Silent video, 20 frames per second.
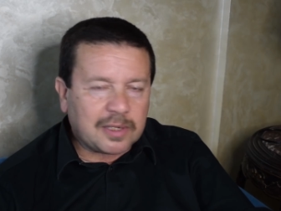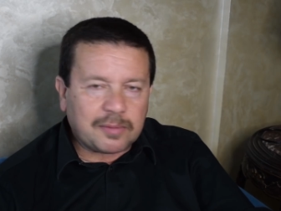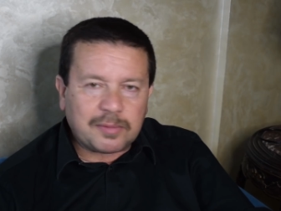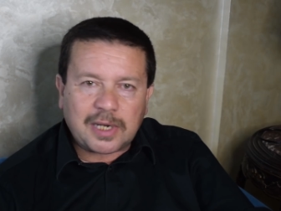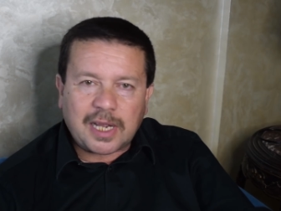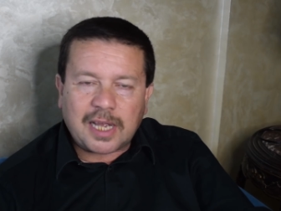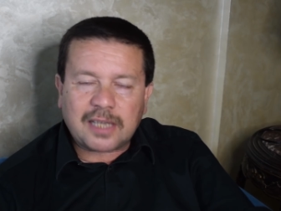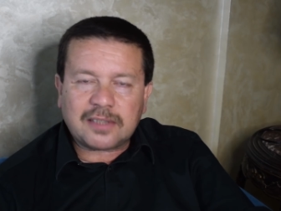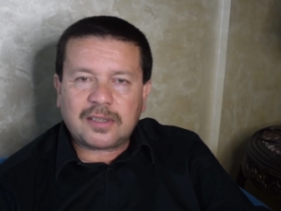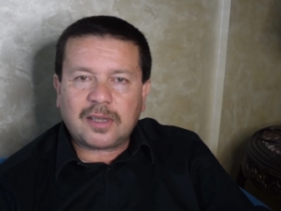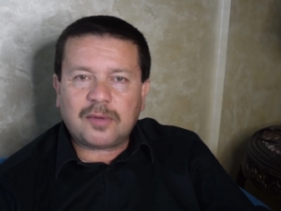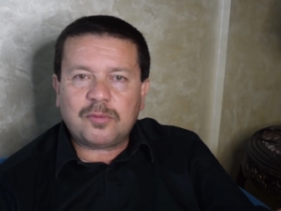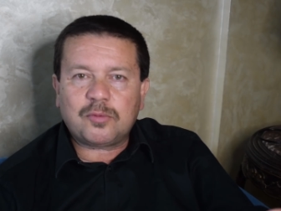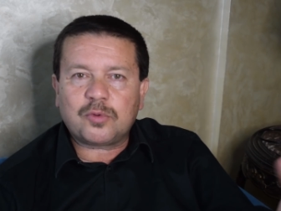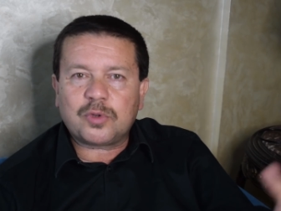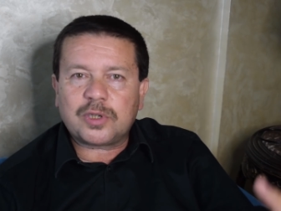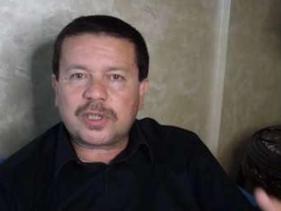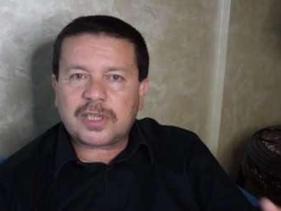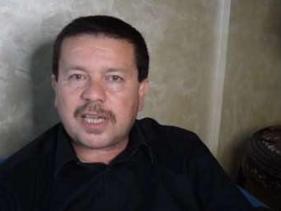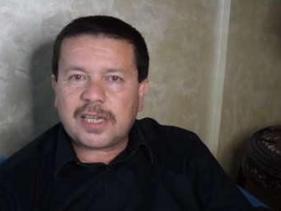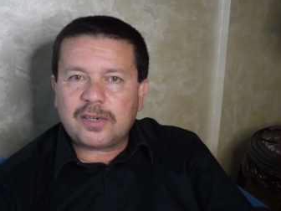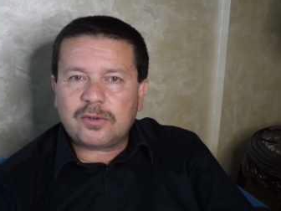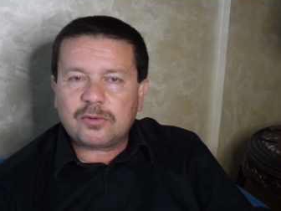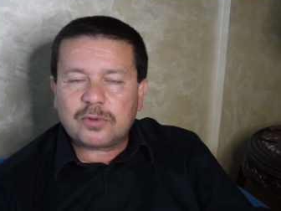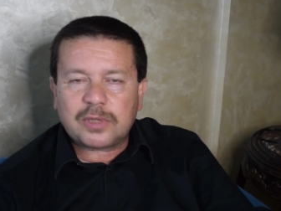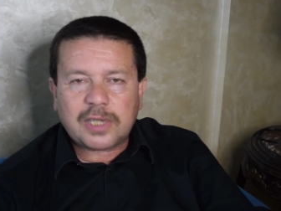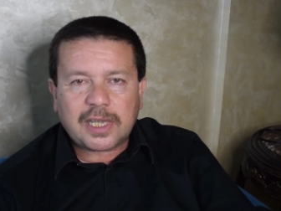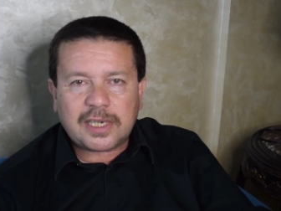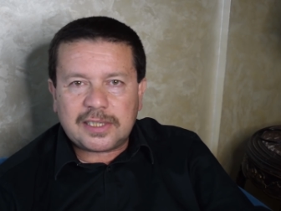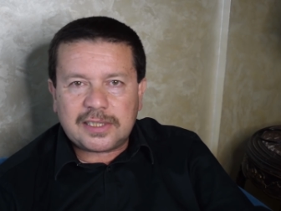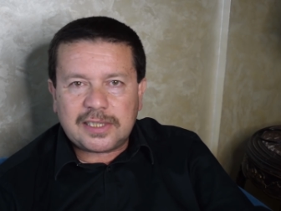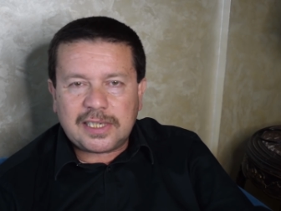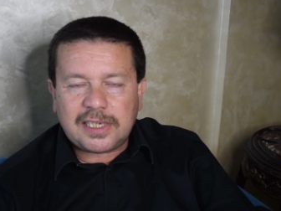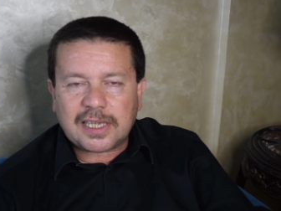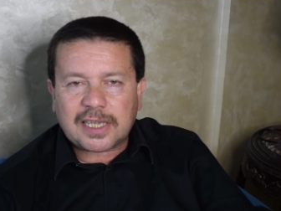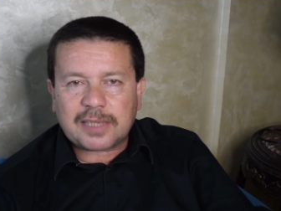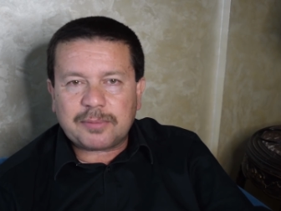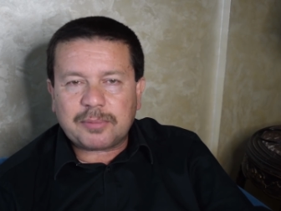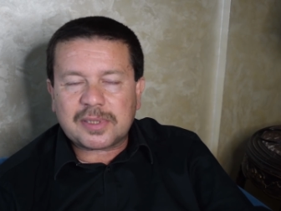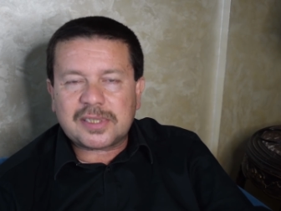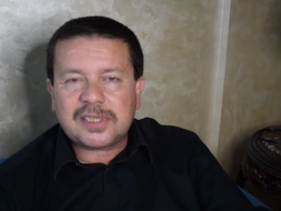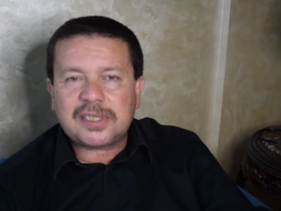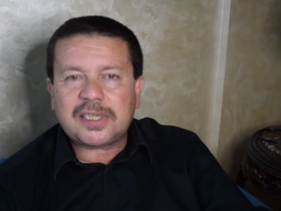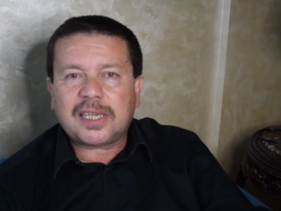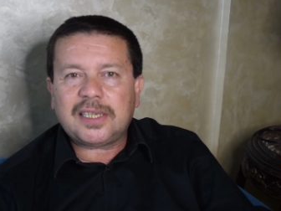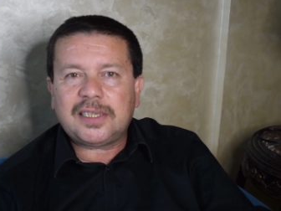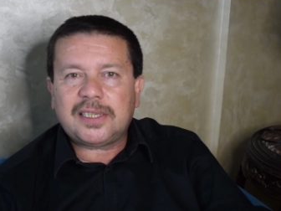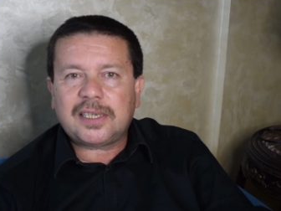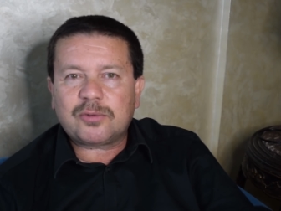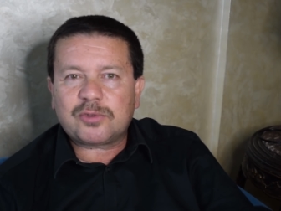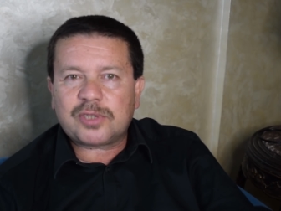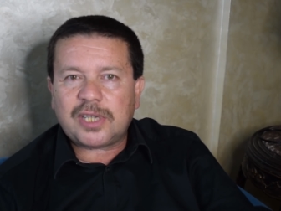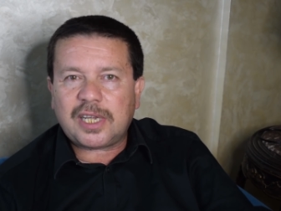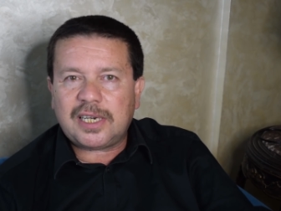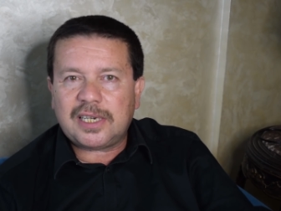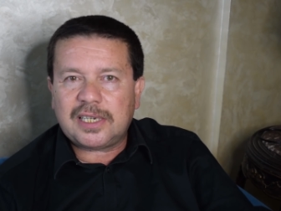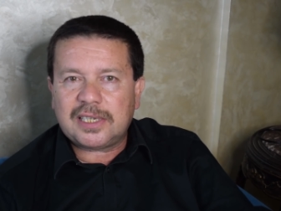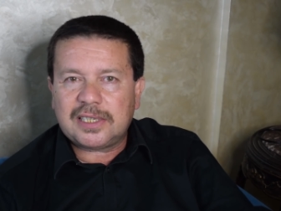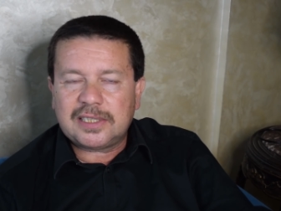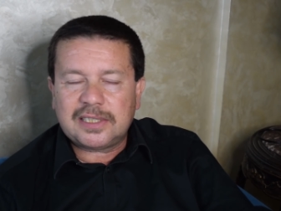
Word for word: بالحطب وكانوا يعني الدنيا كانت بسيطه جدا وسهله